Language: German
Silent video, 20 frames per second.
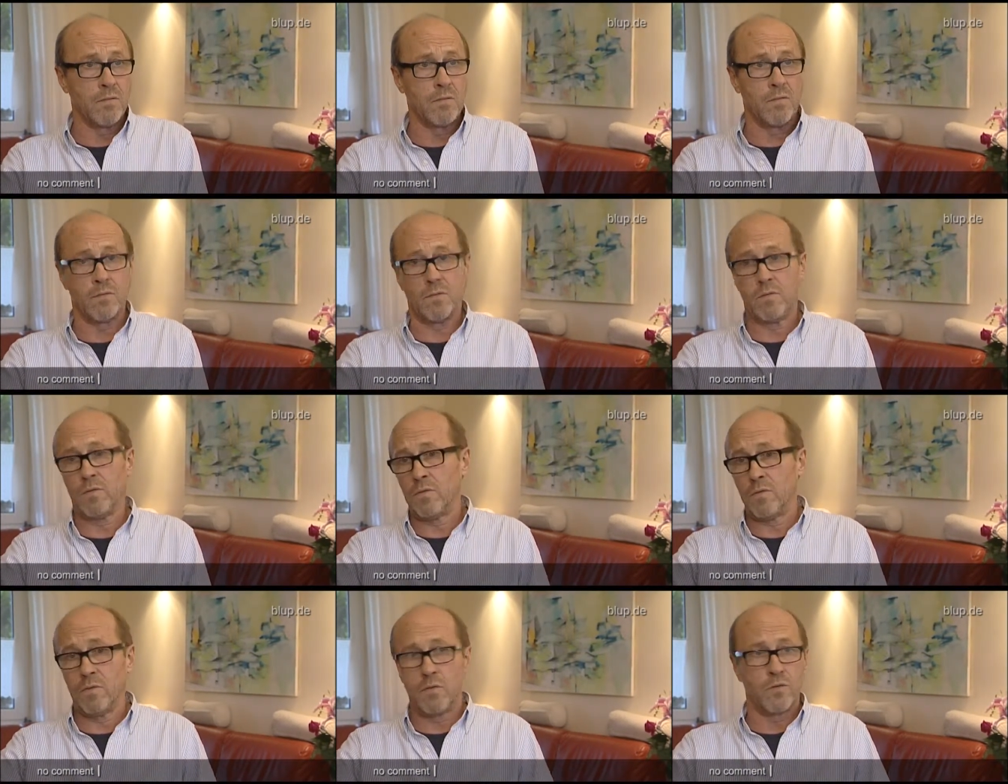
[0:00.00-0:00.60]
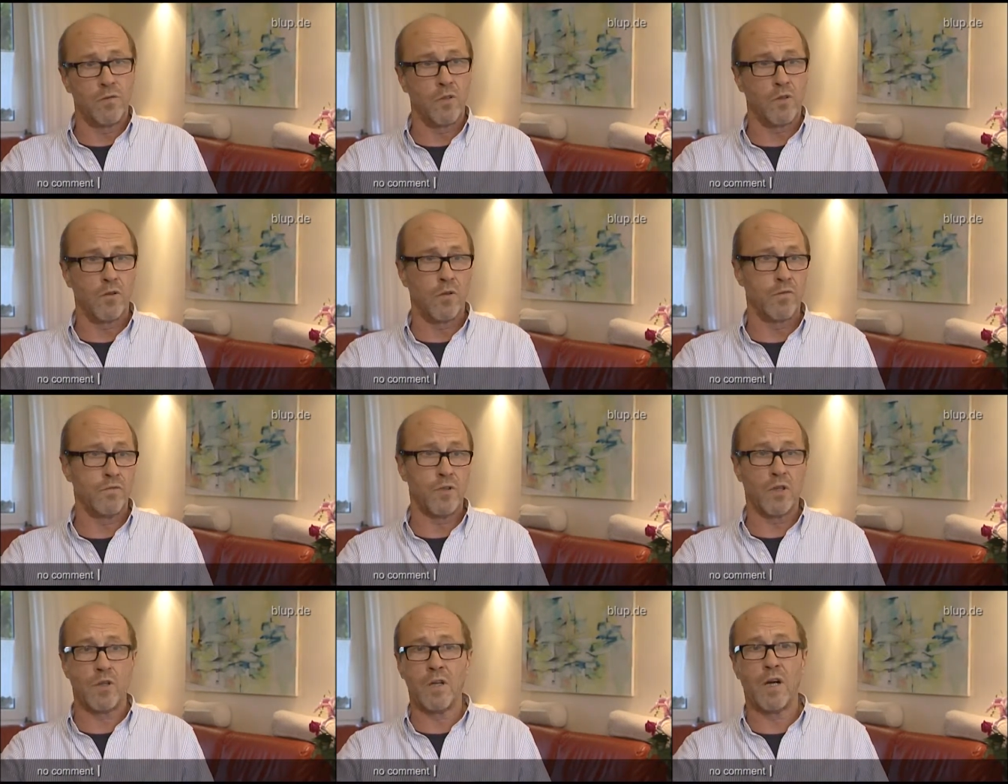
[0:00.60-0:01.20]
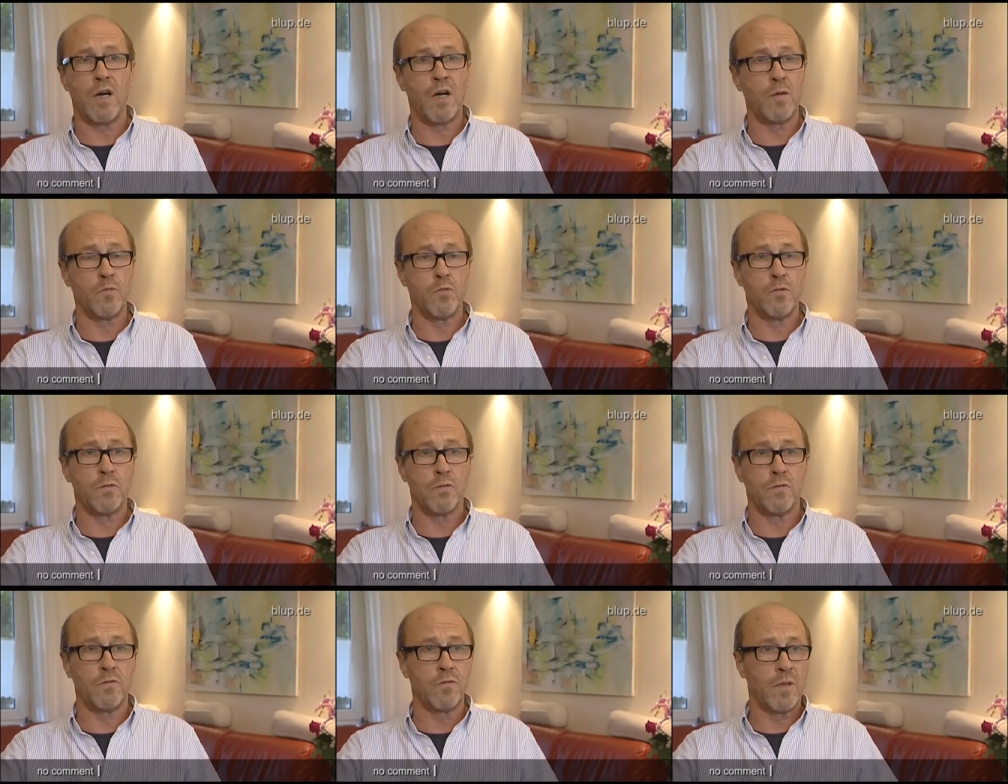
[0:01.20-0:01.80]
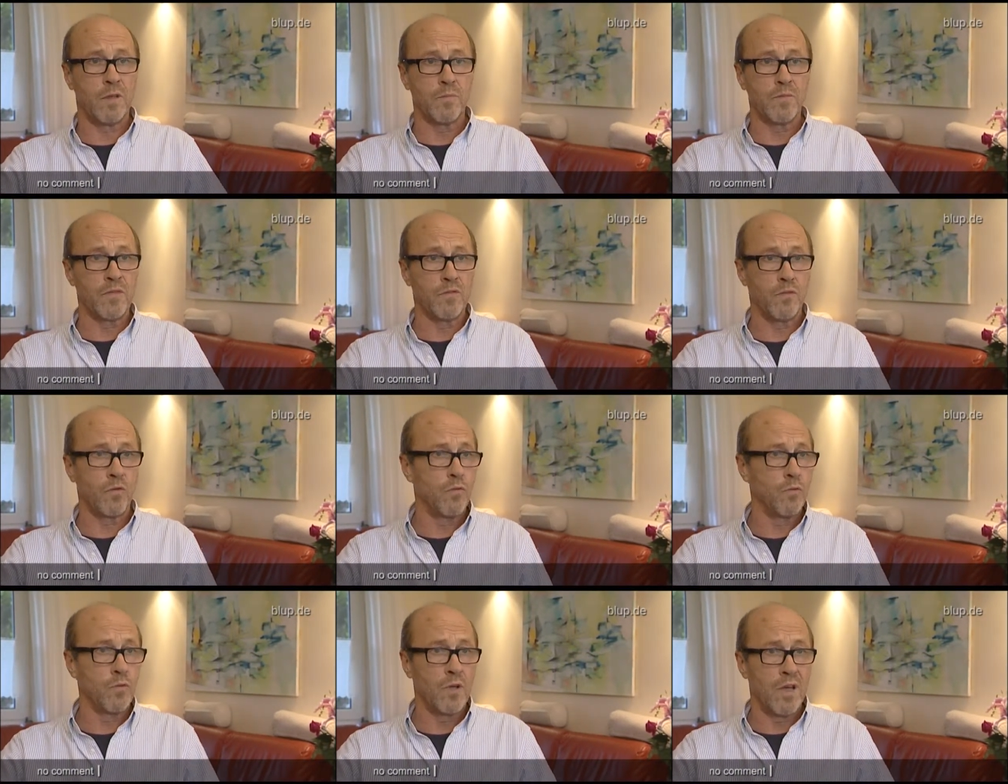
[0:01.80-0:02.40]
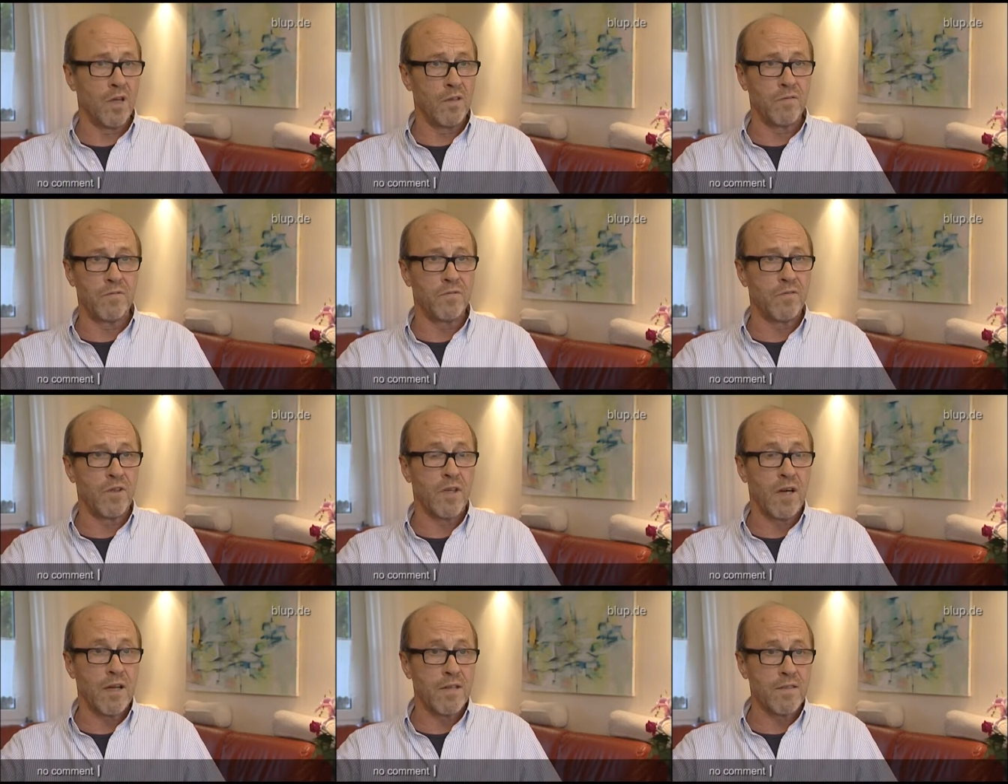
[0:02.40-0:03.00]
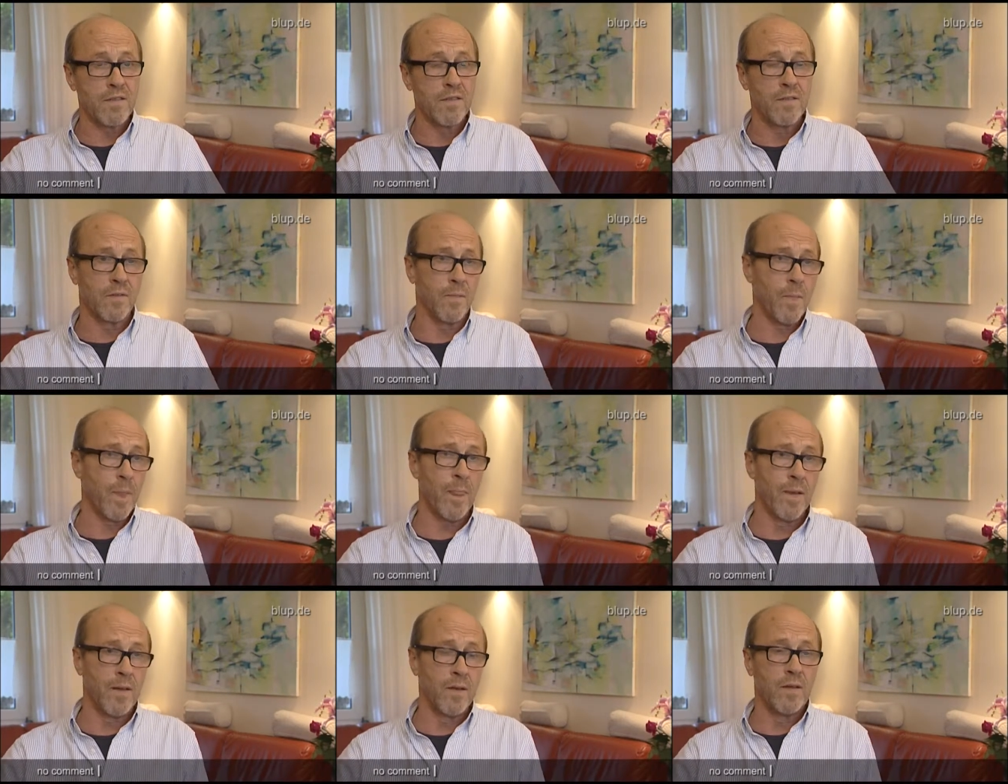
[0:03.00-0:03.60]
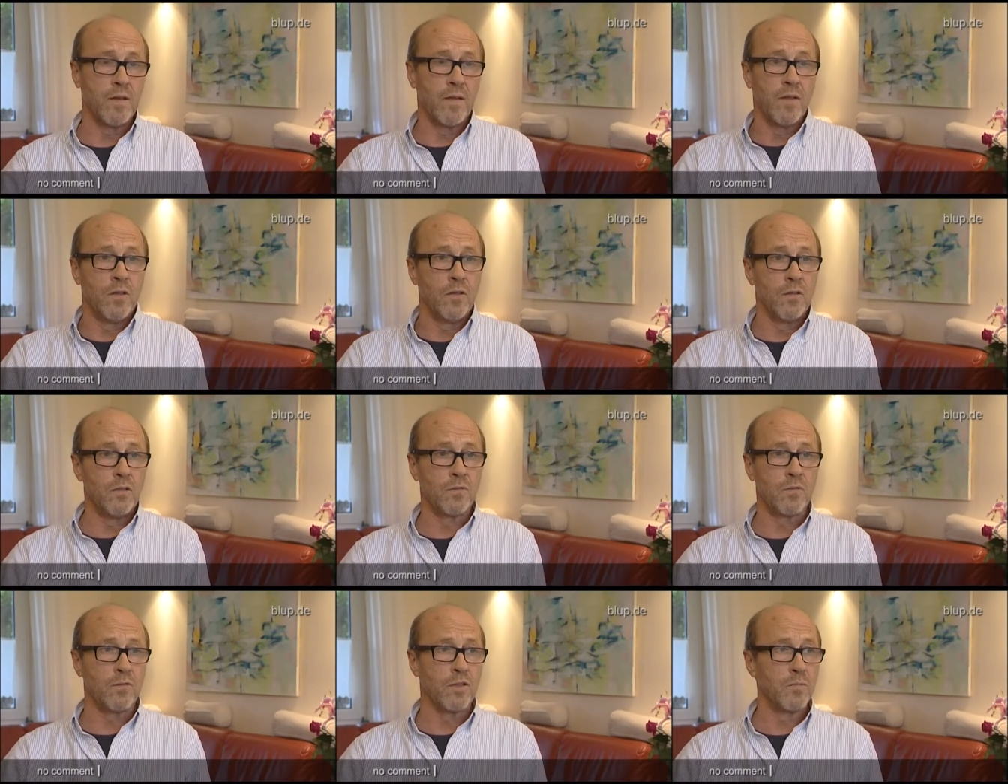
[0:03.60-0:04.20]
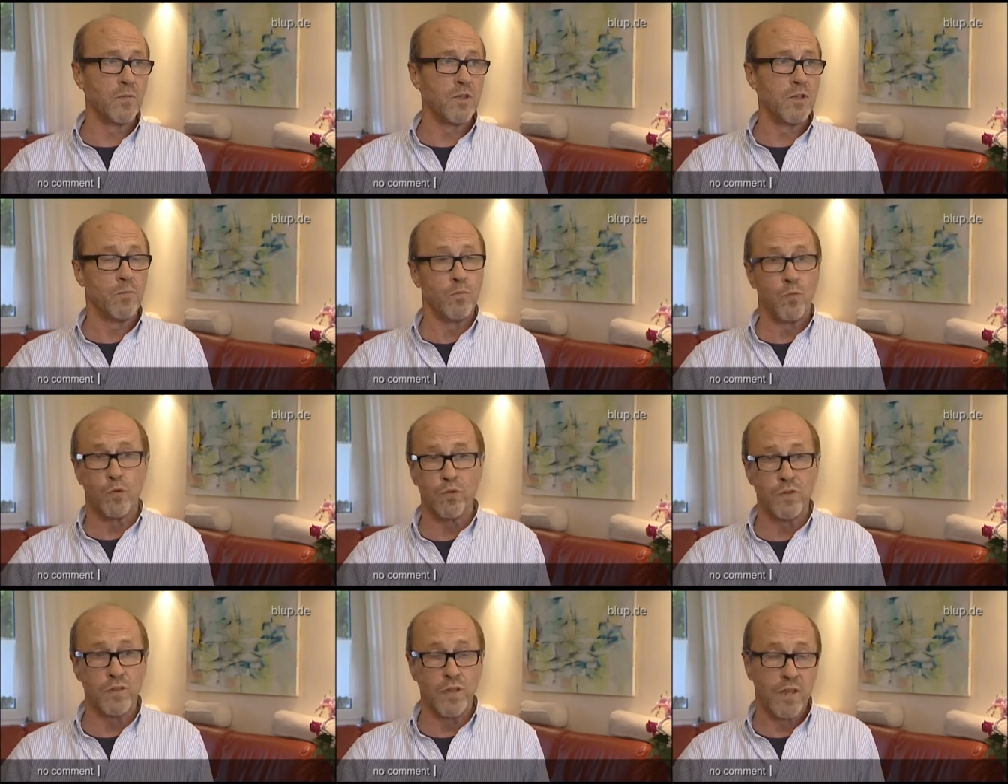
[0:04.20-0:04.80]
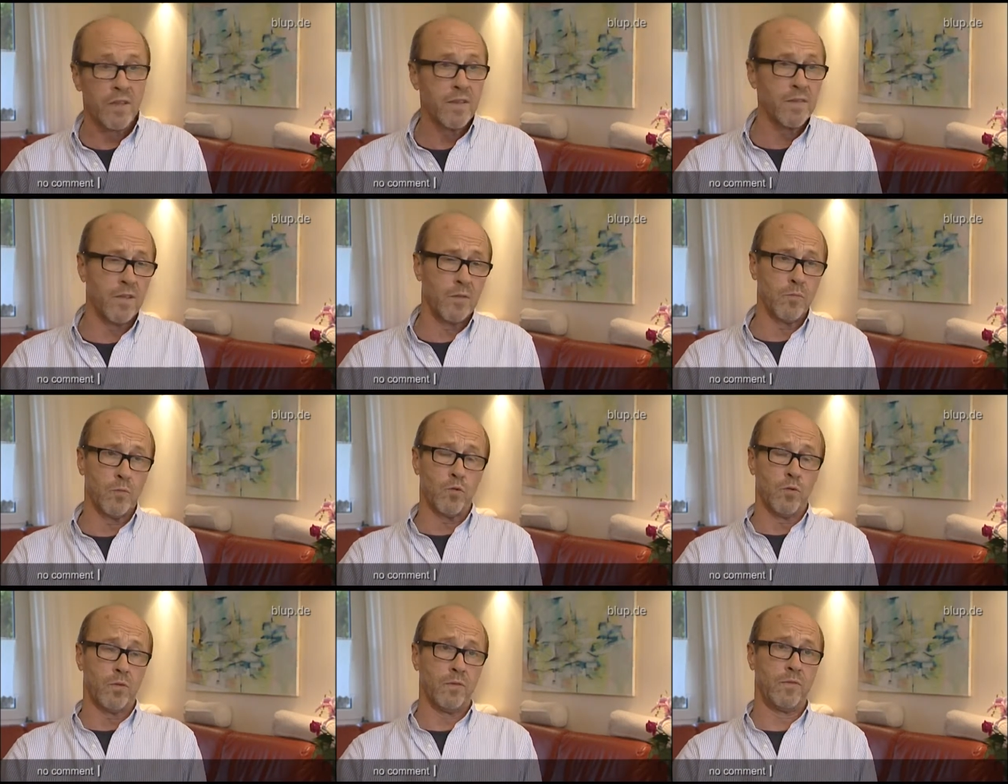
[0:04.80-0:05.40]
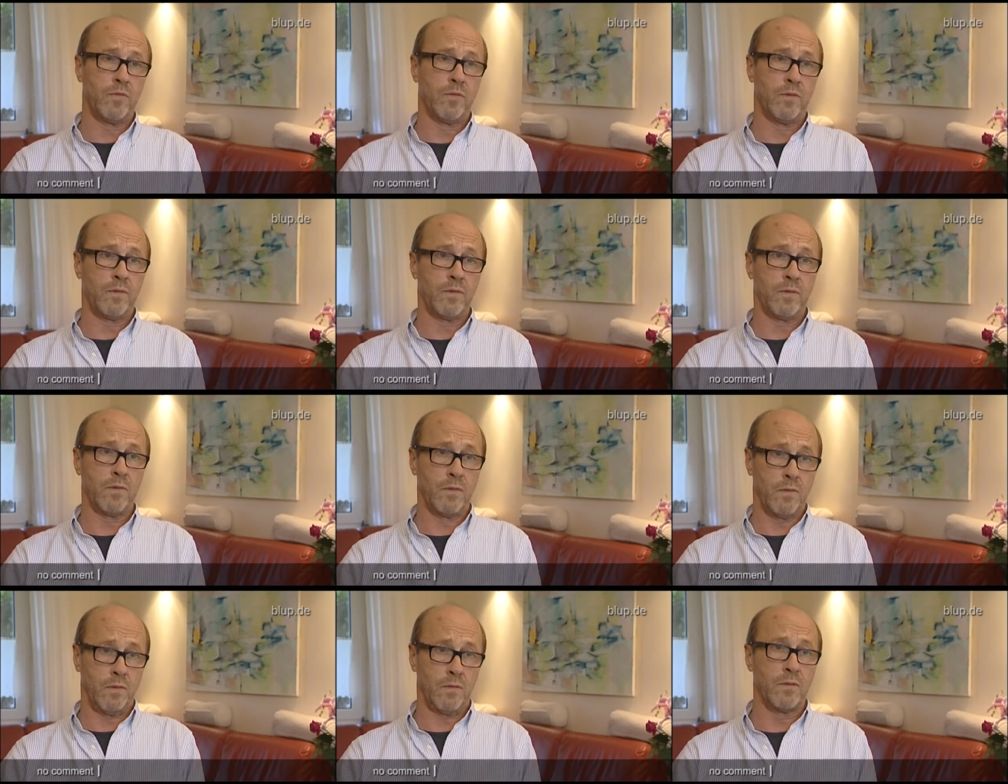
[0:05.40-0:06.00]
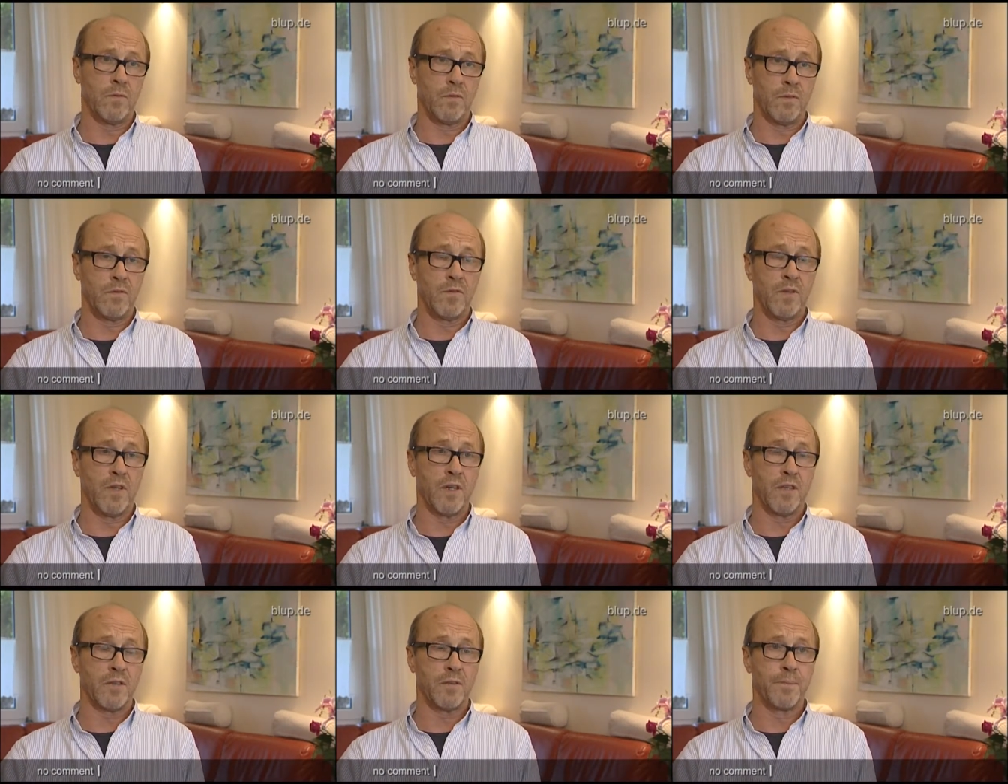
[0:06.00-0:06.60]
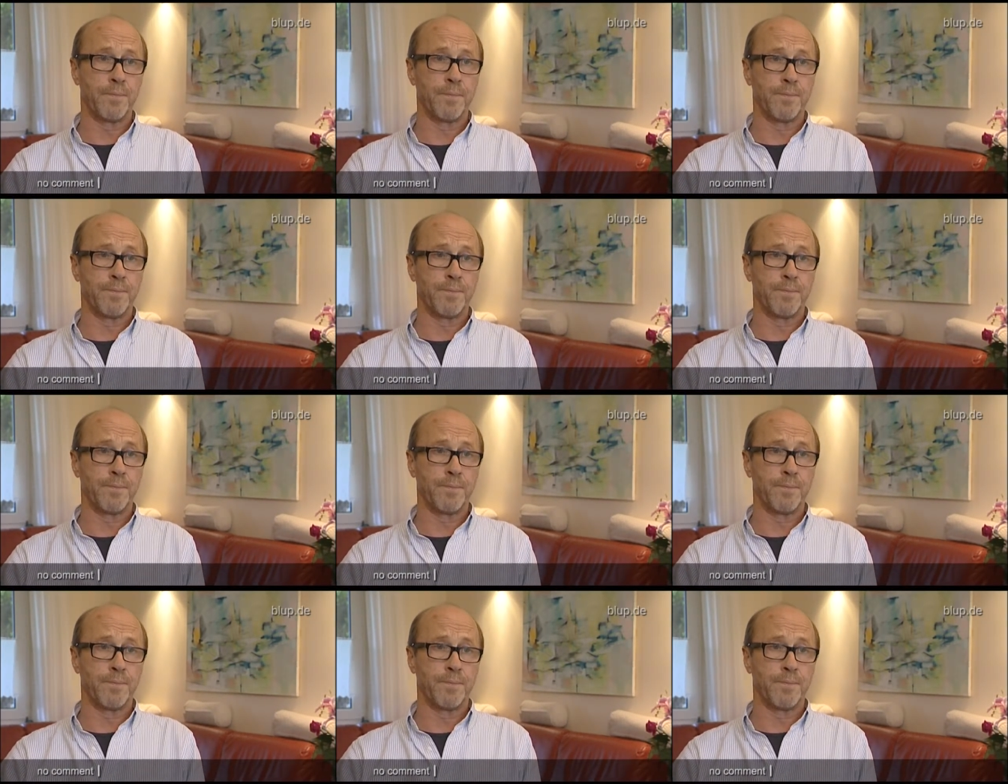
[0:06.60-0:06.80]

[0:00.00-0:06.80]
Und unser Koffer kam und wir haben den Flughafen verlassen und sind mit dem Bus nach Istanbul äh, gefahren.